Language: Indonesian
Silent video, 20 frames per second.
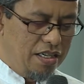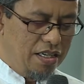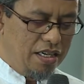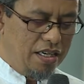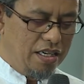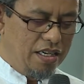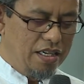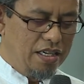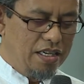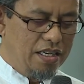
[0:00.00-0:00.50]

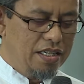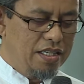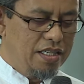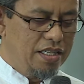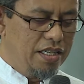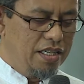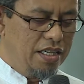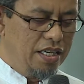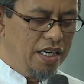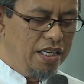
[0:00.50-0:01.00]
Uh,
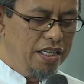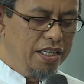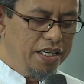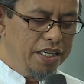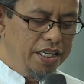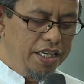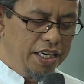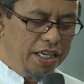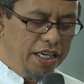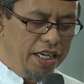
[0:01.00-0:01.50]

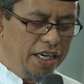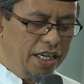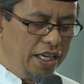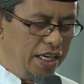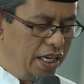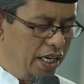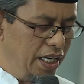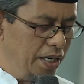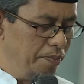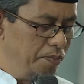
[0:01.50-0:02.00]
dan
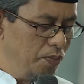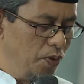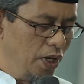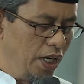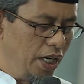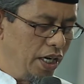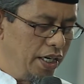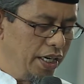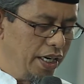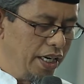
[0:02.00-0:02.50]
diiringi
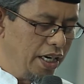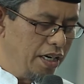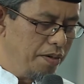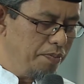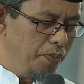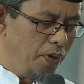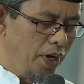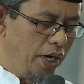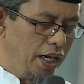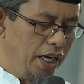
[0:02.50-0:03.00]
pula
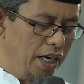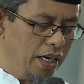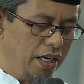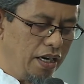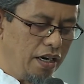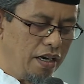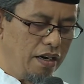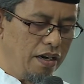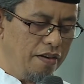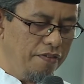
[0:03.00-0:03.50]
dengan perayaan
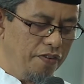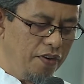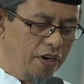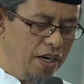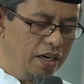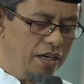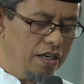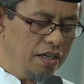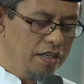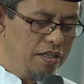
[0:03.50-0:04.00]

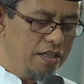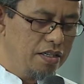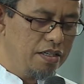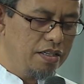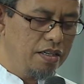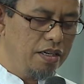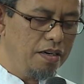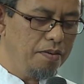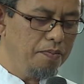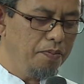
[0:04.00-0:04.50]
karnaval
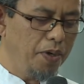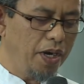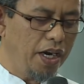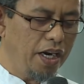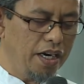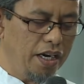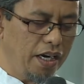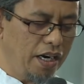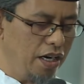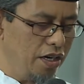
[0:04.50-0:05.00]
dan
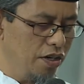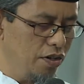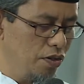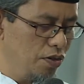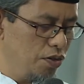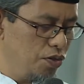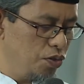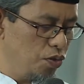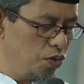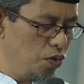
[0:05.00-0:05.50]
mengadakan
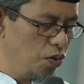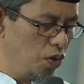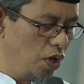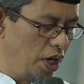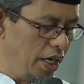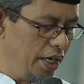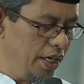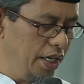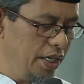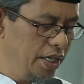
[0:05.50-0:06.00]

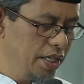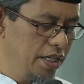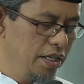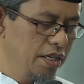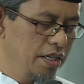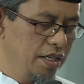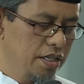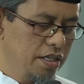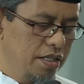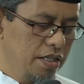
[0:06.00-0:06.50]
syukuran
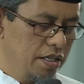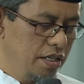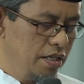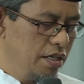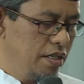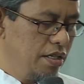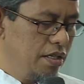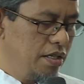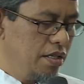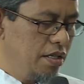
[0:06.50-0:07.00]

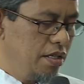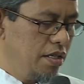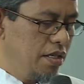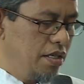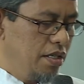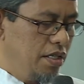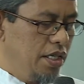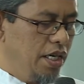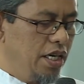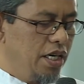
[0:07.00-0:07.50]

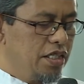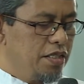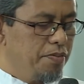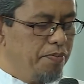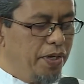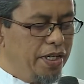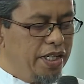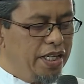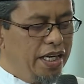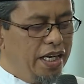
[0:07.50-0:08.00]
yang
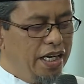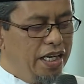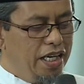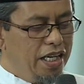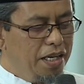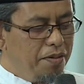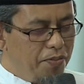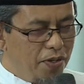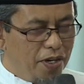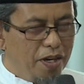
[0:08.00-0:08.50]
seperti
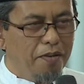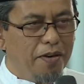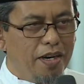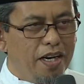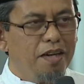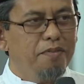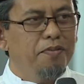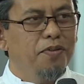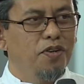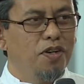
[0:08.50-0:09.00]
ini
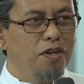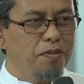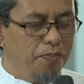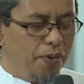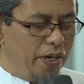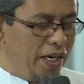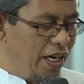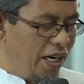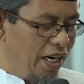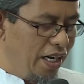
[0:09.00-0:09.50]
bagaimana menurut
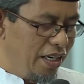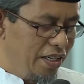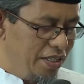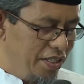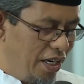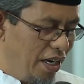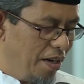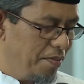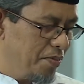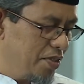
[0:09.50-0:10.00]
pandangan
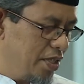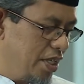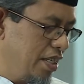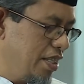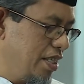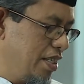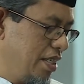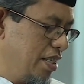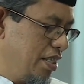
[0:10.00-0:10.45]
Islam Ustaz?